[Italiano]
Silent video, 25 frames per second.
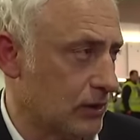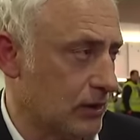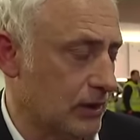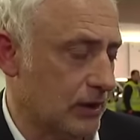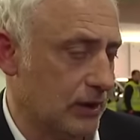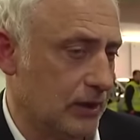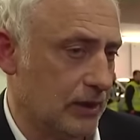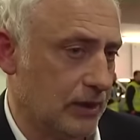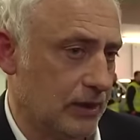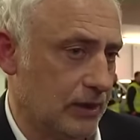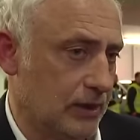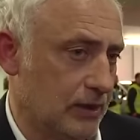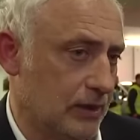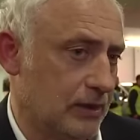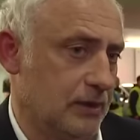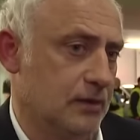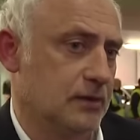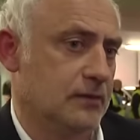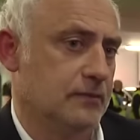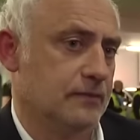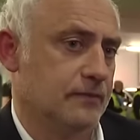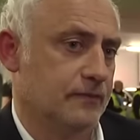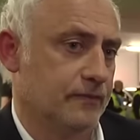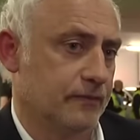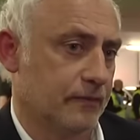
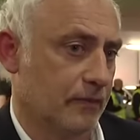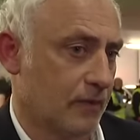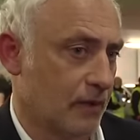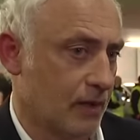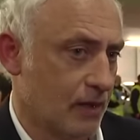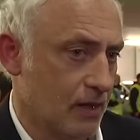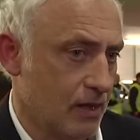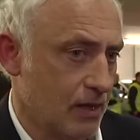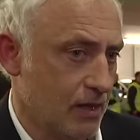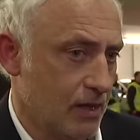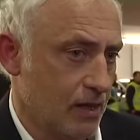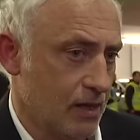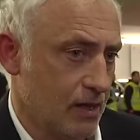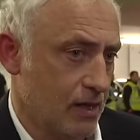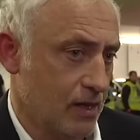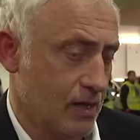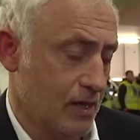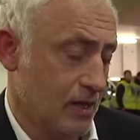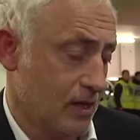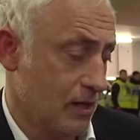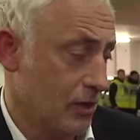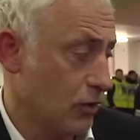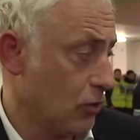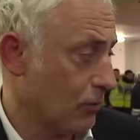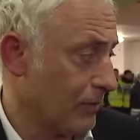E
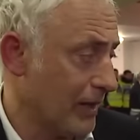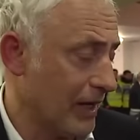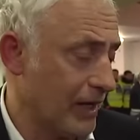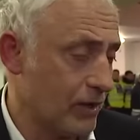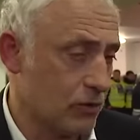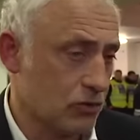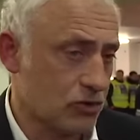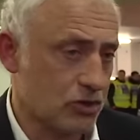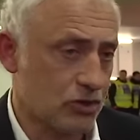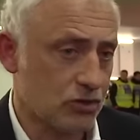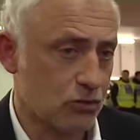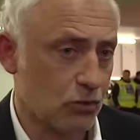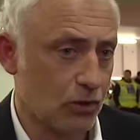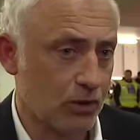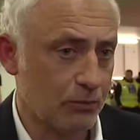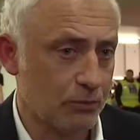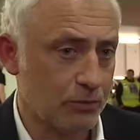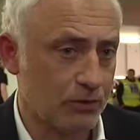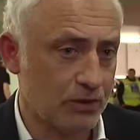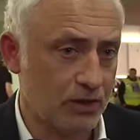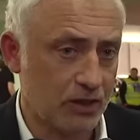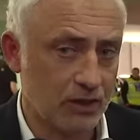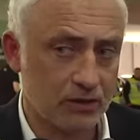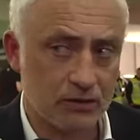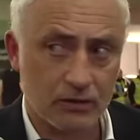e ormai non si torna più
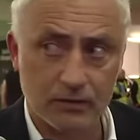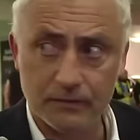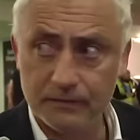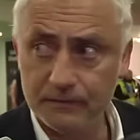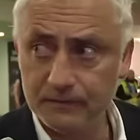indietro.